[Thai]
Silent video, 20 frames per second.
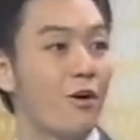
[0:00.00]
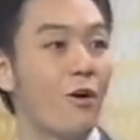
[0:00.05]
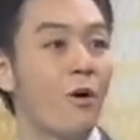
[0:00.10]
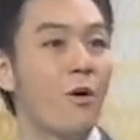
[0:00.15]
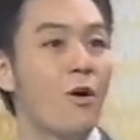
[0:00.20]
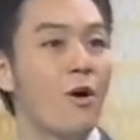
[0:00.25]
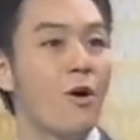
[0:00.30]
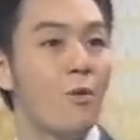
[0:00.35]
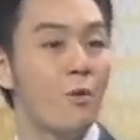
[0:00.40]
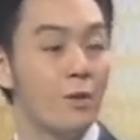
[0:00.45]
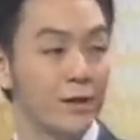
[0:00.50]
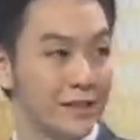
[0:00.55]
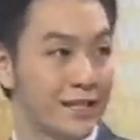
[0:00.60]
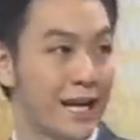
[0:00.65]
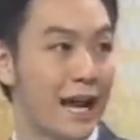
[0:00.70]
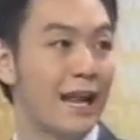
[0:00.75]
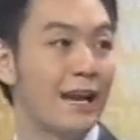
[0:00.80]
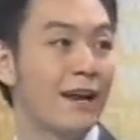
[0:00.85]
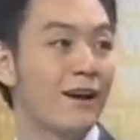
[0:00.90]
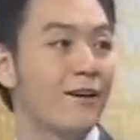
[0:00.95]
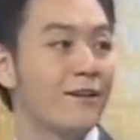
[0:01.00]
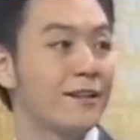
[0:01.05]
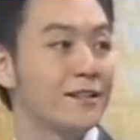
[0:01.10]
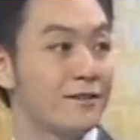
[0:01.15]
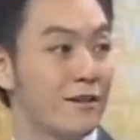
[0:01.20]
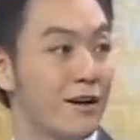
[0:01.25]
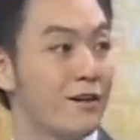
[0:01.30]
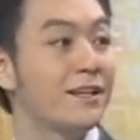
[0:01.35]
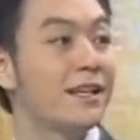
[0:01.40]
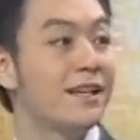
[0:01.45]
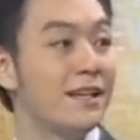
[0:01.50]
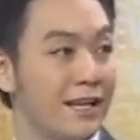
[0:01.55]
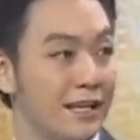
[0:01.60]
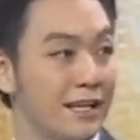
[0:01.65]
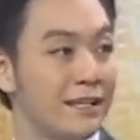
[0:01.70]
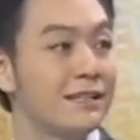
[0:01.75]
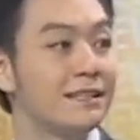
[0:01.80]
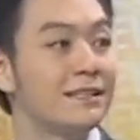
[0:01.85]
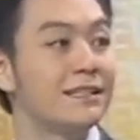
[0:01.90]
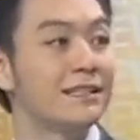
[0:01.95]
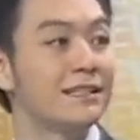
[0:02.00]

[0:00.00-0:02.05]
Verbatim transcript: ของหัวใจและคอเลสเตอรอลที่ดีขึ้น